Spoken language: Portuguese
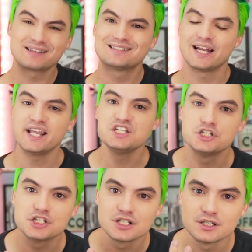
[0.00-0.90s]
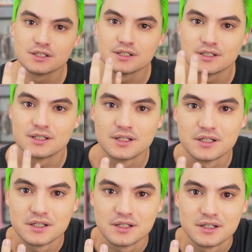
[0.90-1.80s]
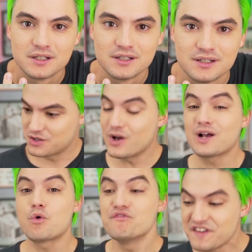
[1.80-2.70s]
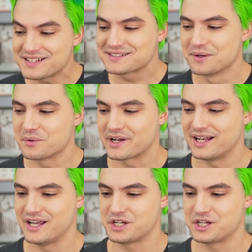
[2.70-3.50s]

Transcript: Ah, três. E olha a convicção com que ele